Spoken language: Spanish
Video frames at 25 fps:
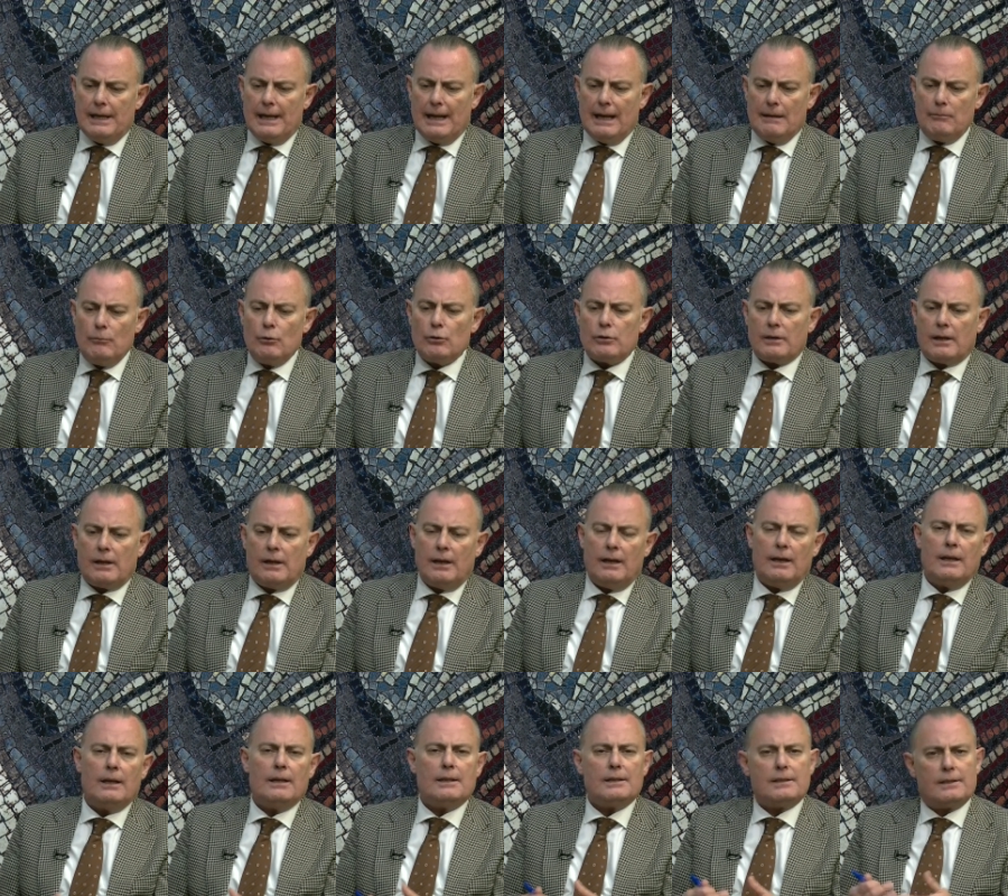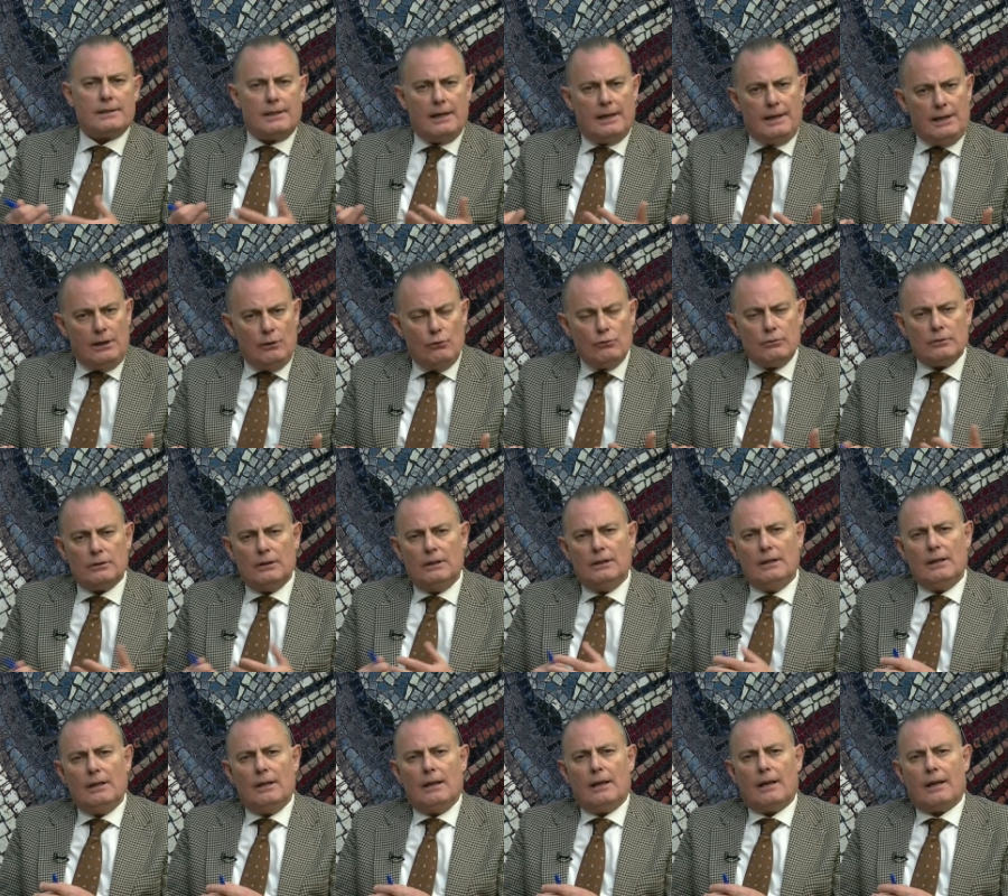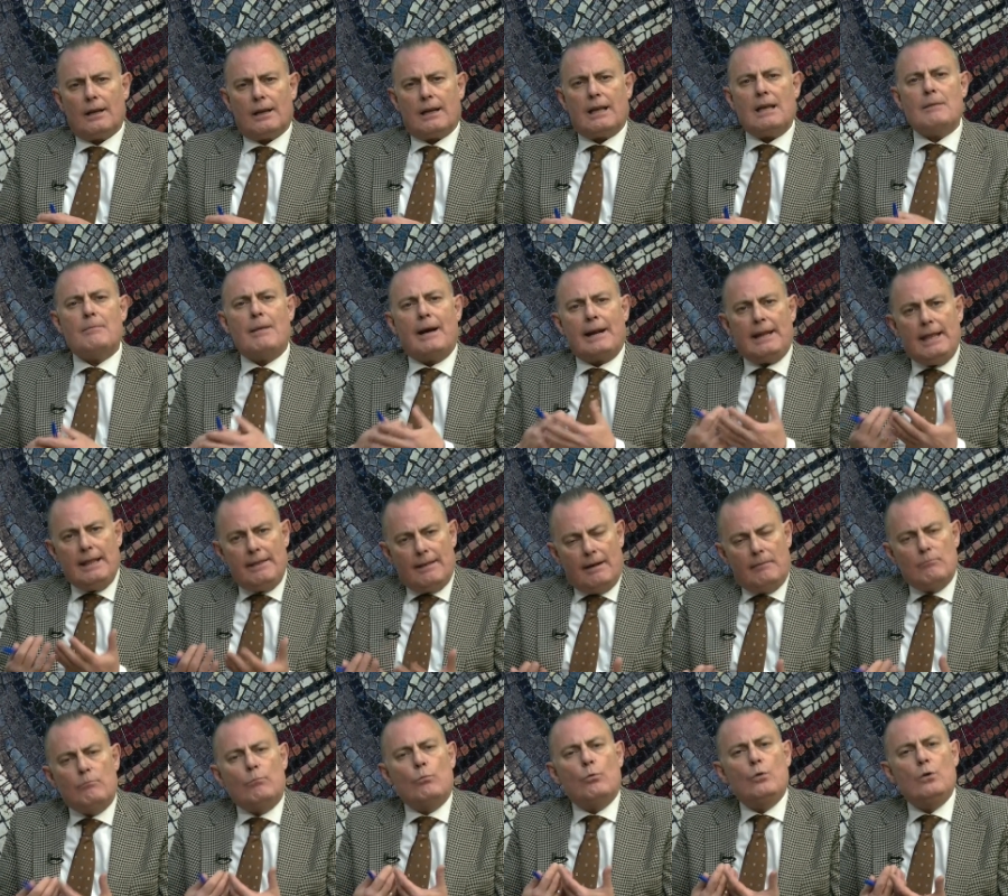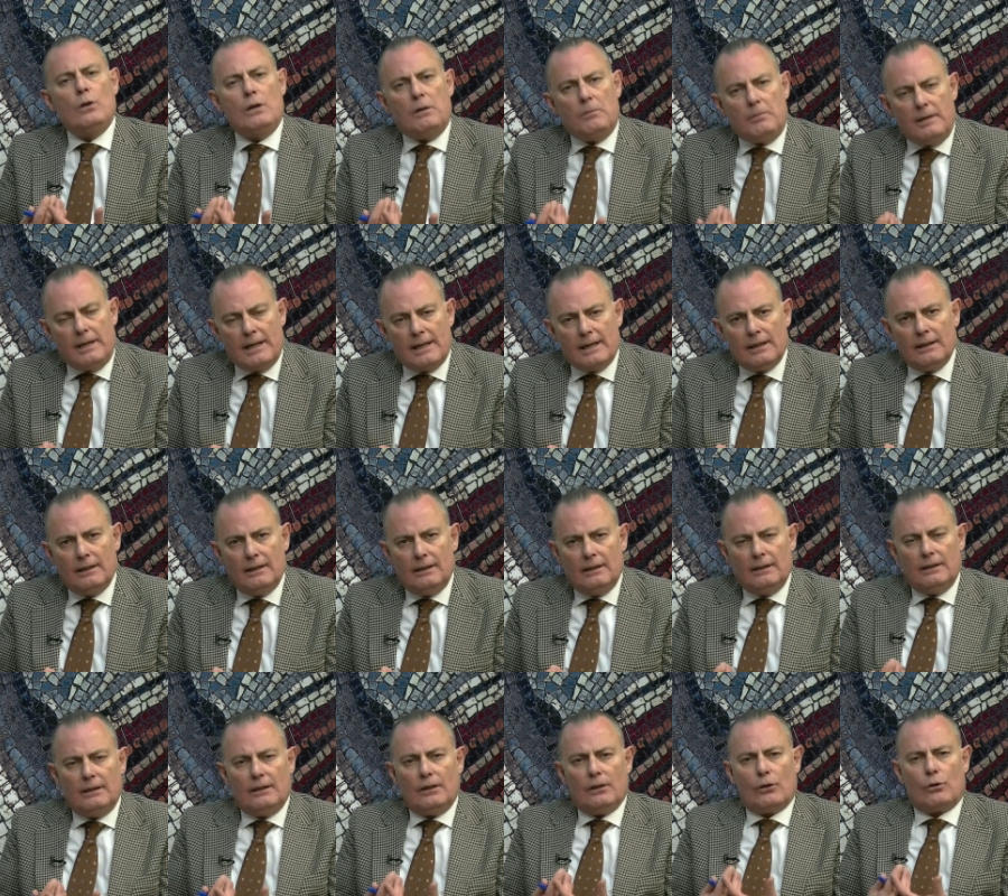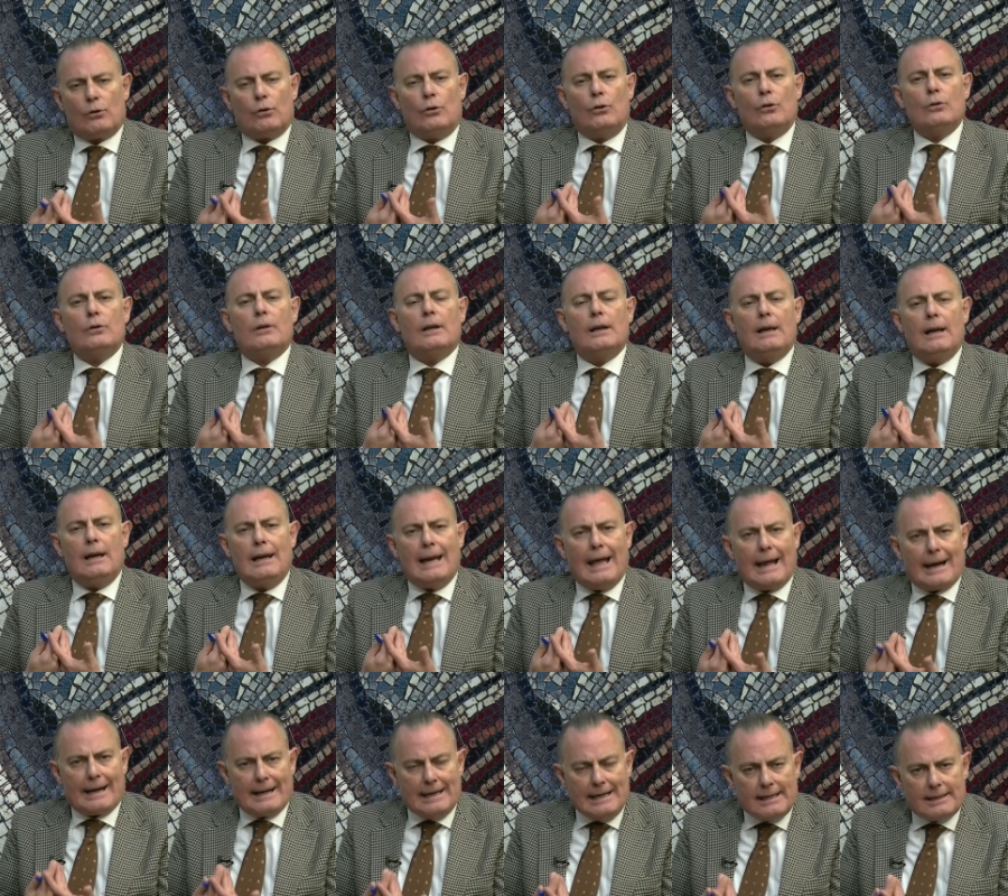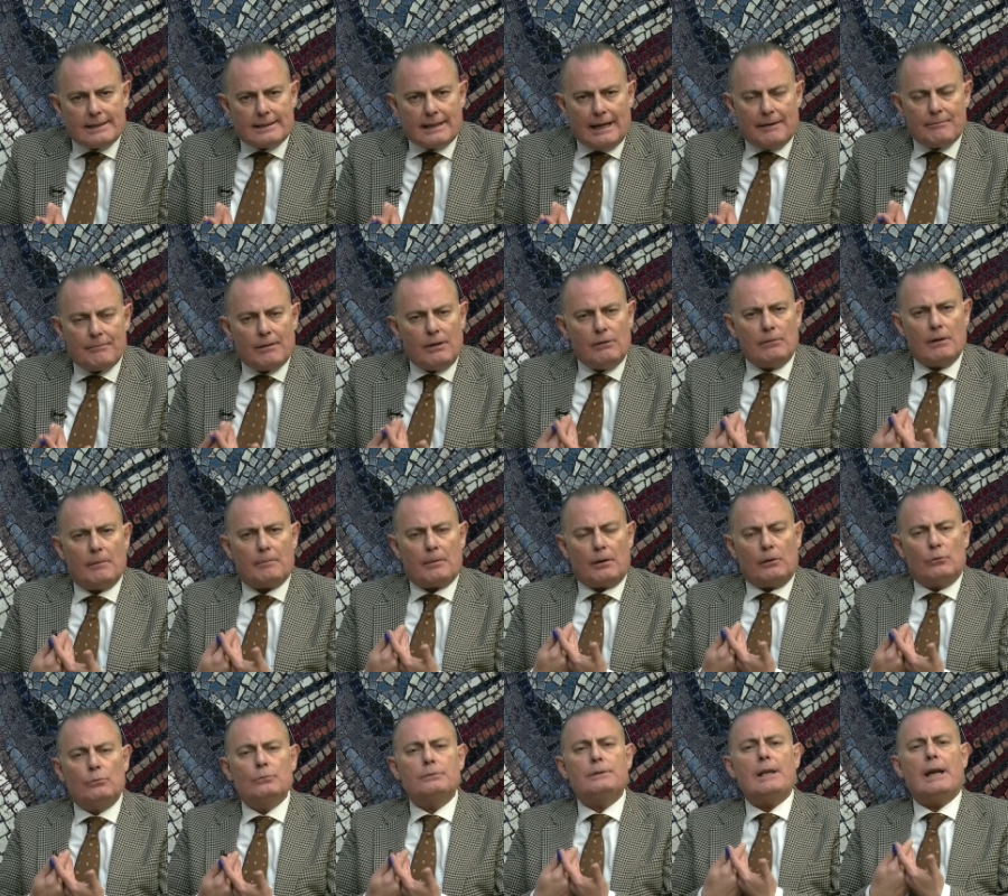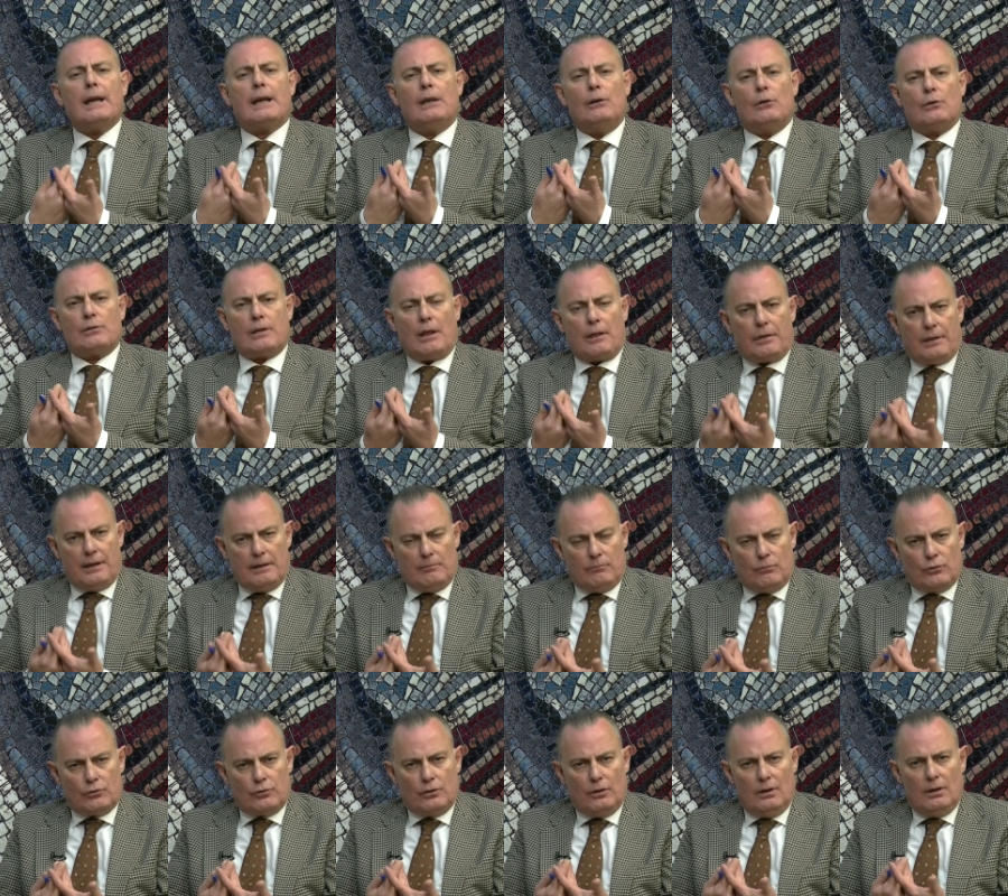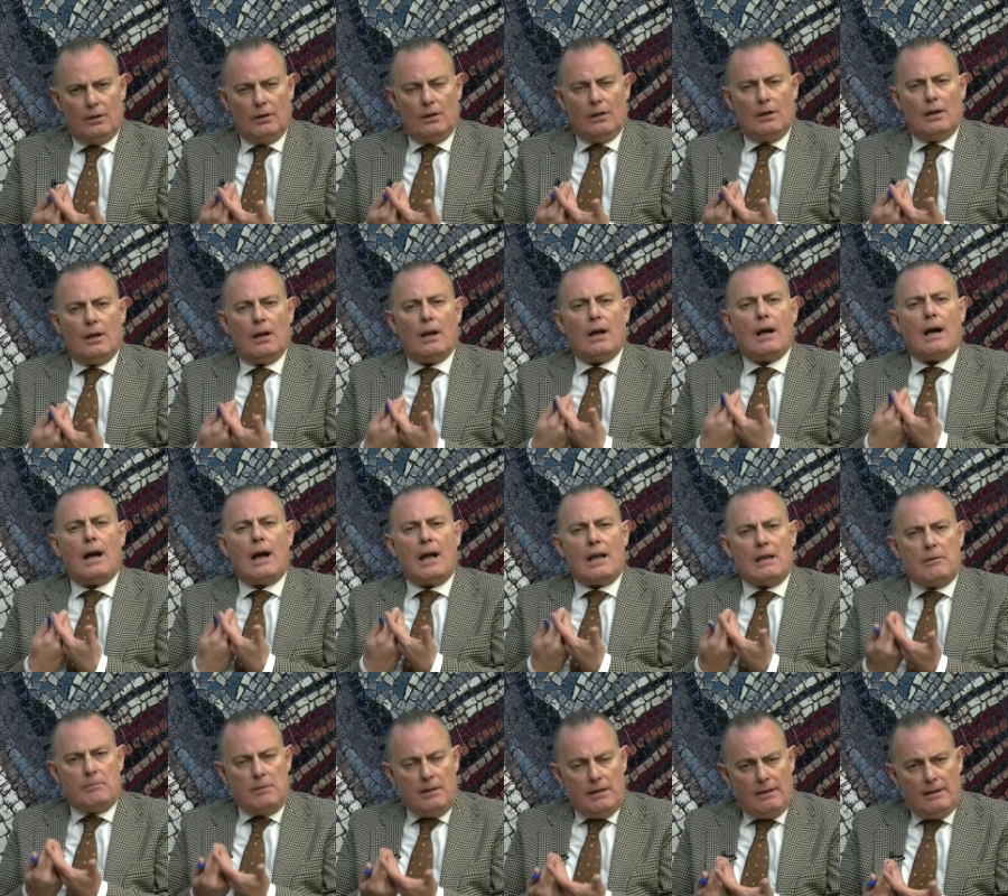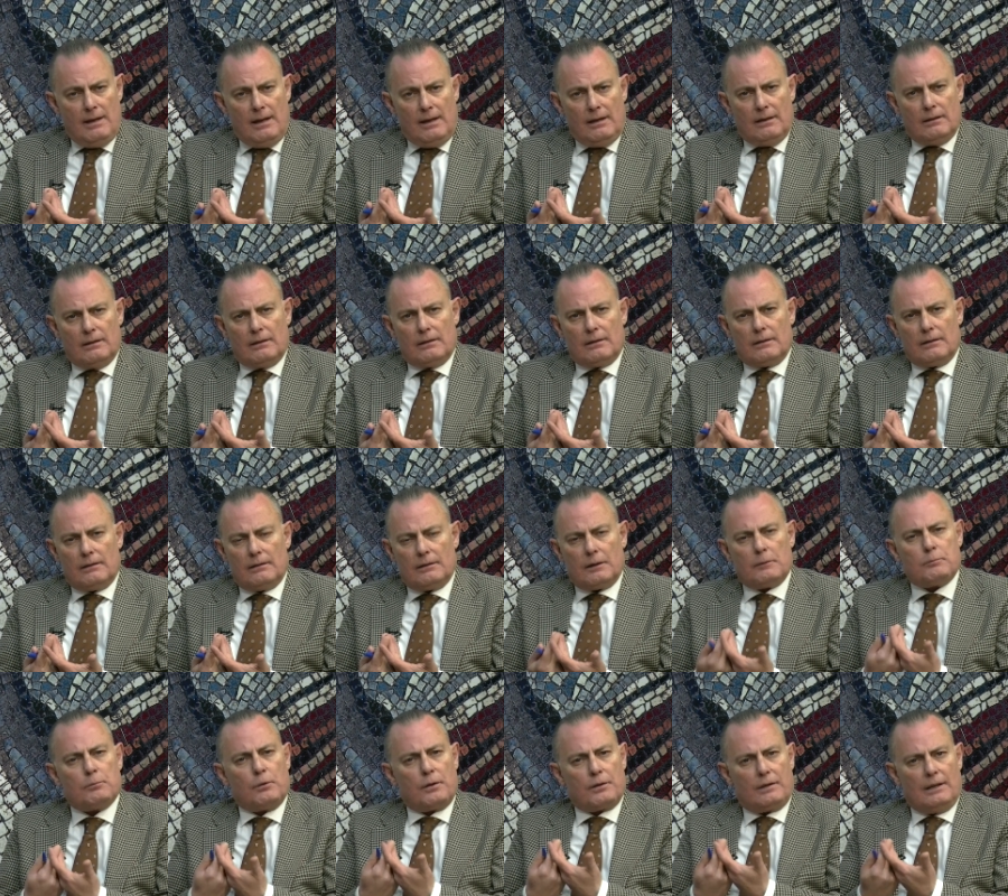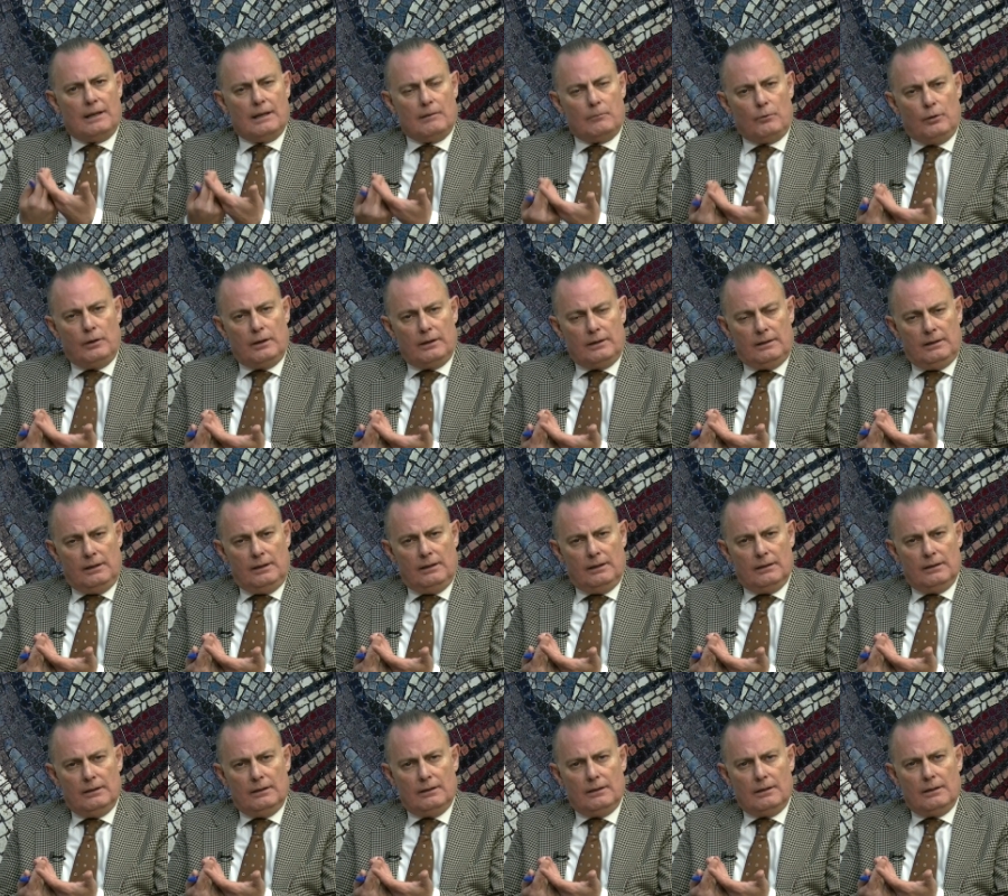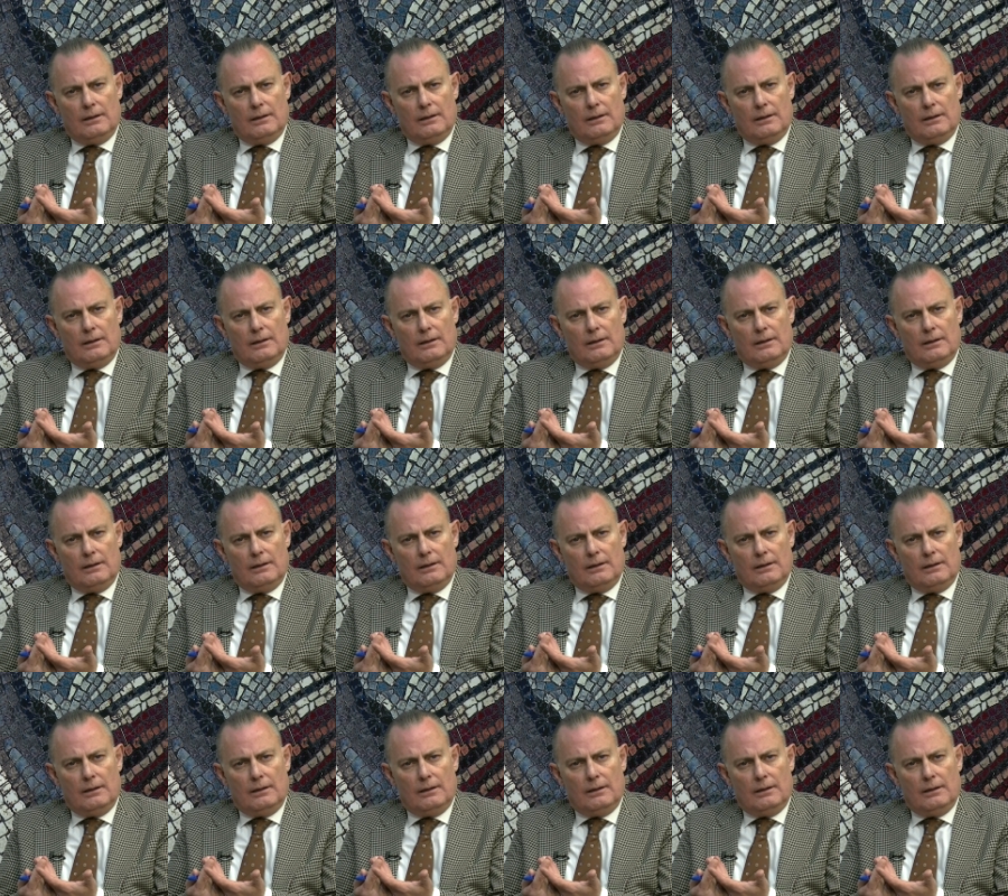digamos que serios, que maridan muy bien con la risa. Y una pregunta que nos hacemos, ¿hay vida después de la muerte?